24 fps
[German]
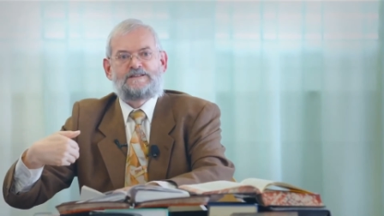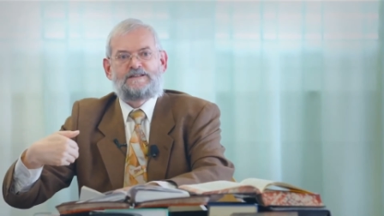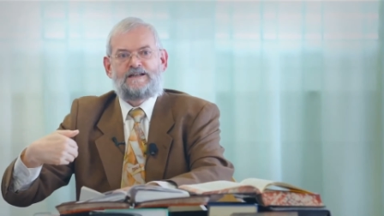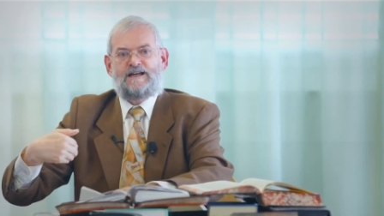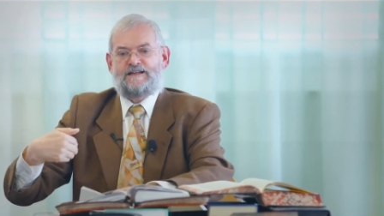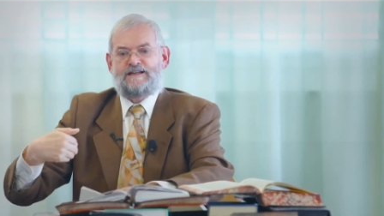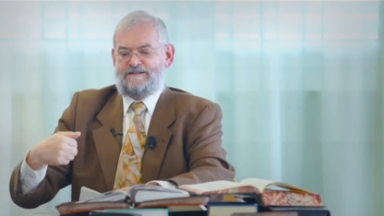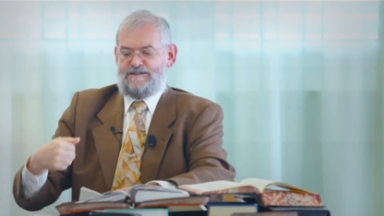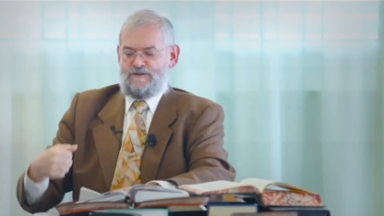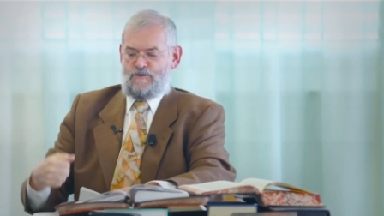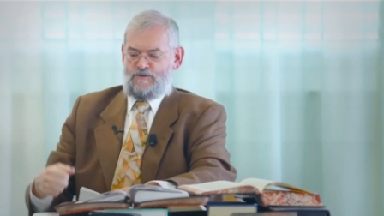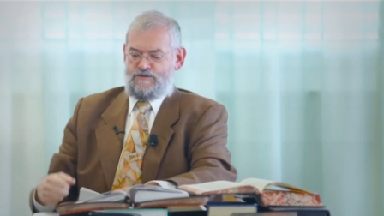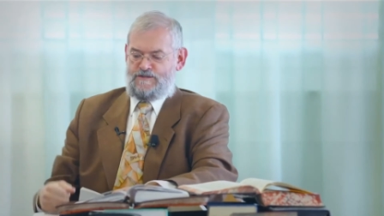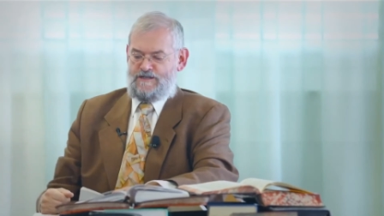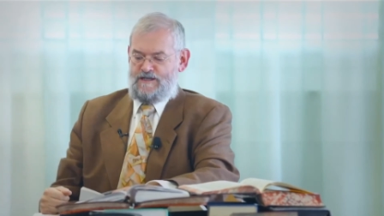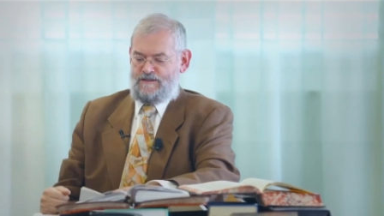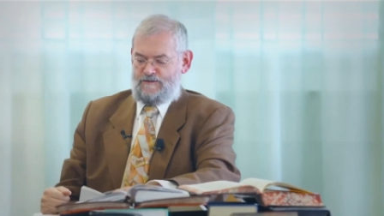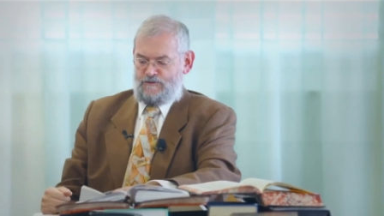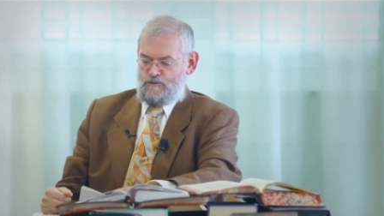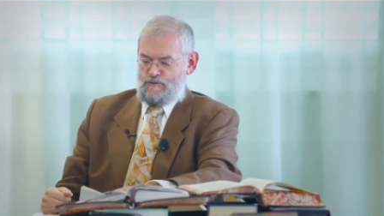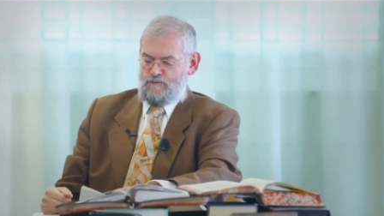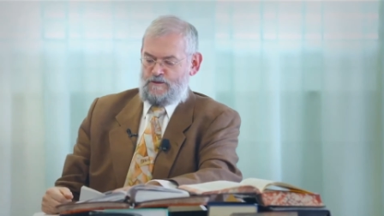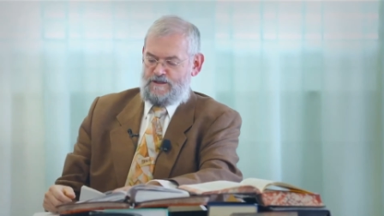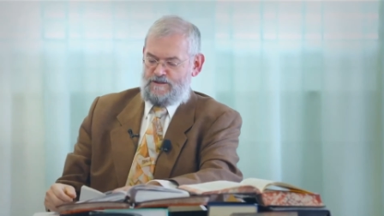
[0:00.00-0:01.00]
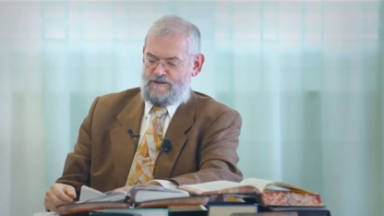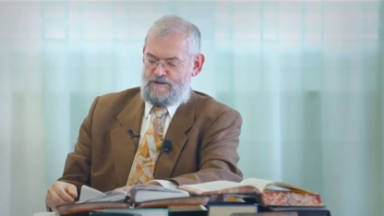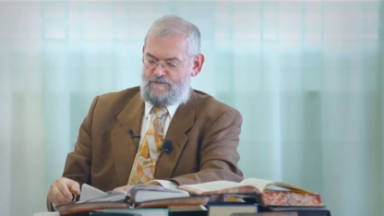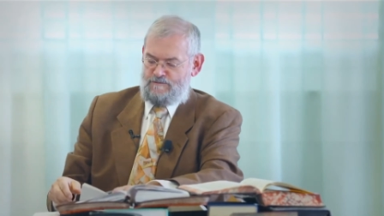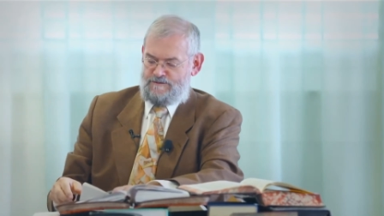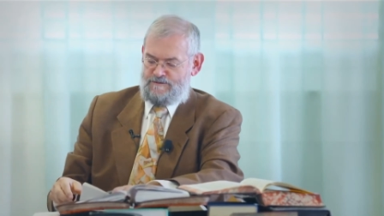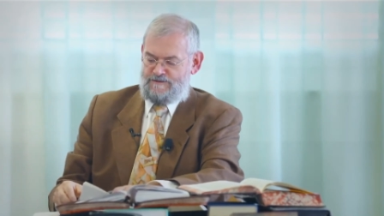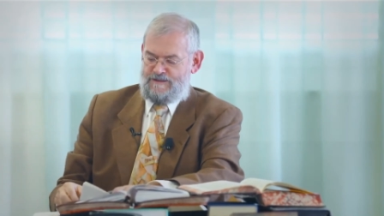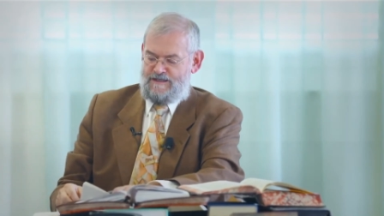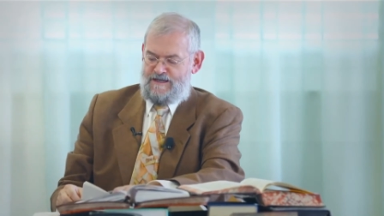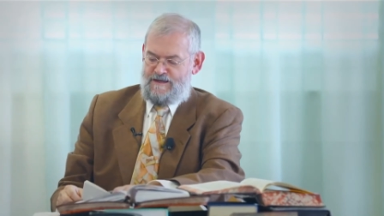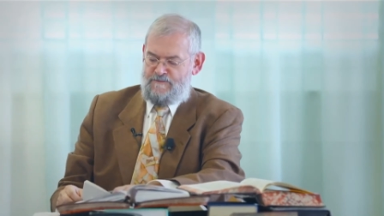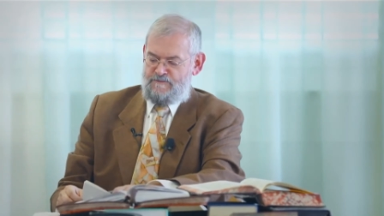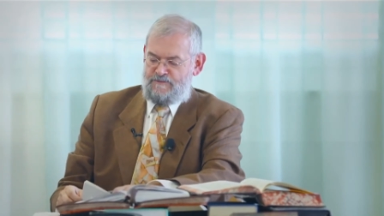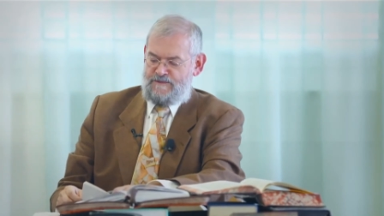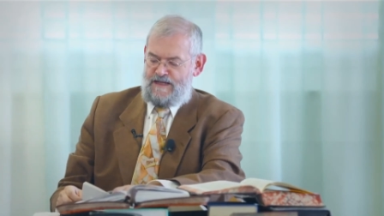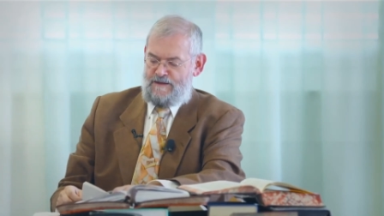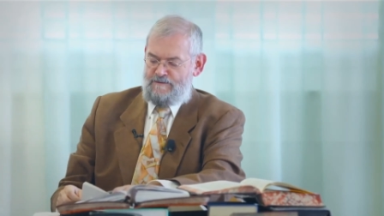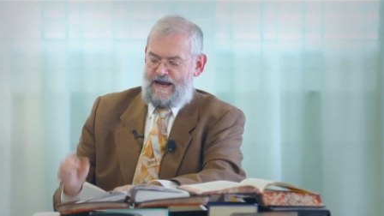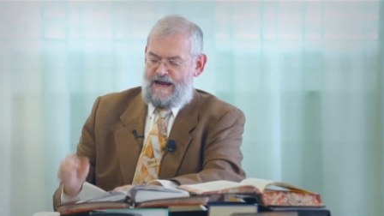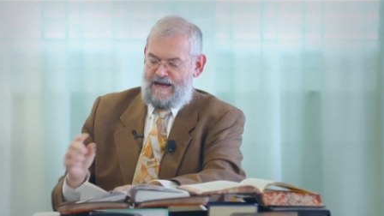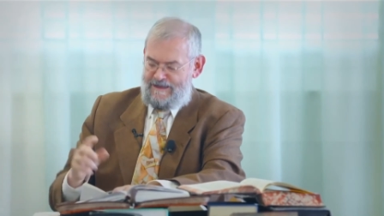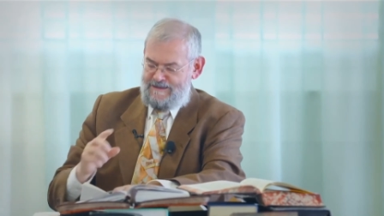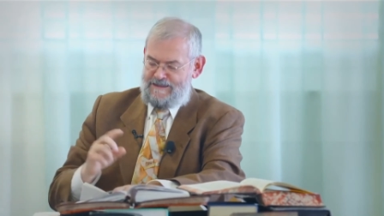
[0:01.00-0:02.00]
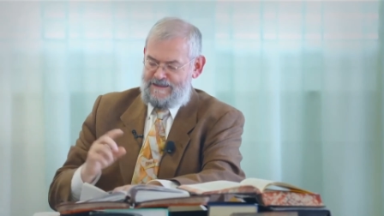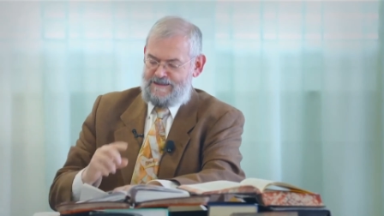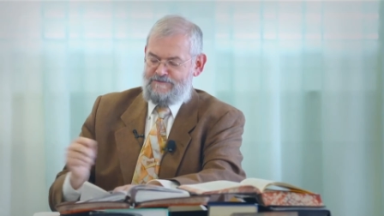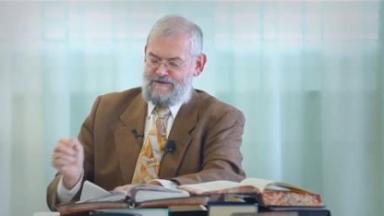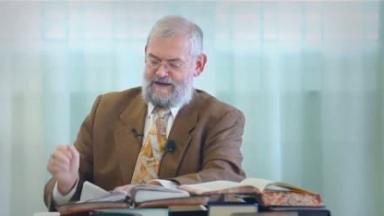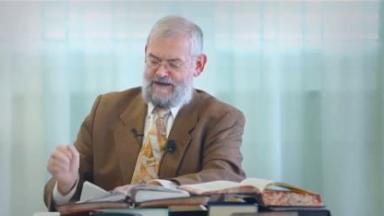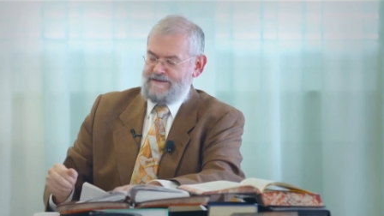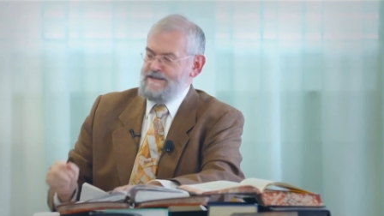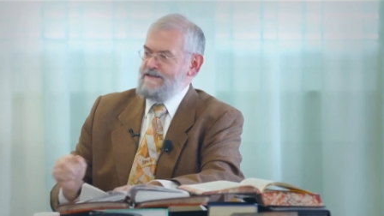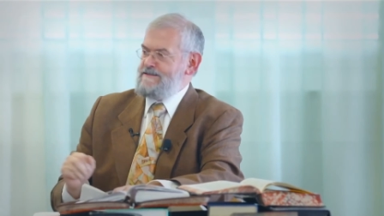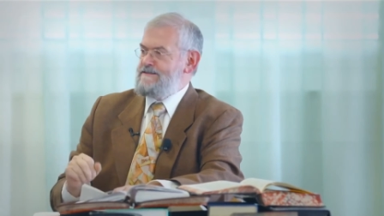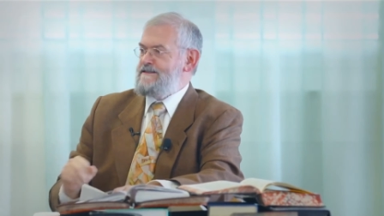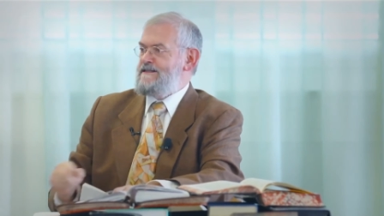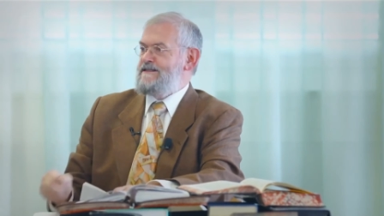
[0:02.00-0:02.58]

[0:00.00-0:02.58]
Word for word: Antiochia rübergenommen. Aber eigentlich wäre das